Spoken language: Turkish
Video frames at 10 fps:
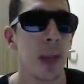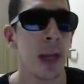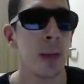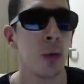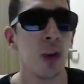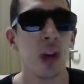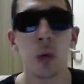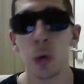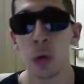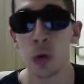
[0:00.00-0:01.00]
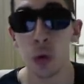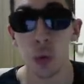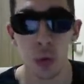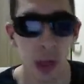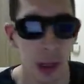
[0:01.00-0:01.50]
e, bu işin kontrolü çok
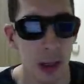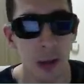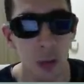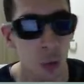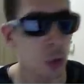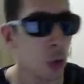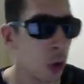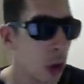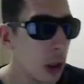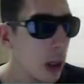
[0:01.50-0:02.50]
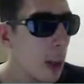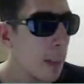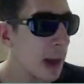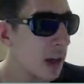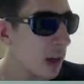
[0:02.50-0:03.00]
e, uzun oluyor.
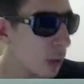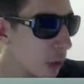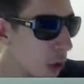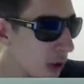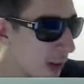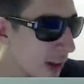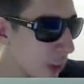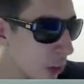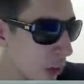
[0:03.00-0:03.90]
Ben şimdi bu videoda sizlere bunu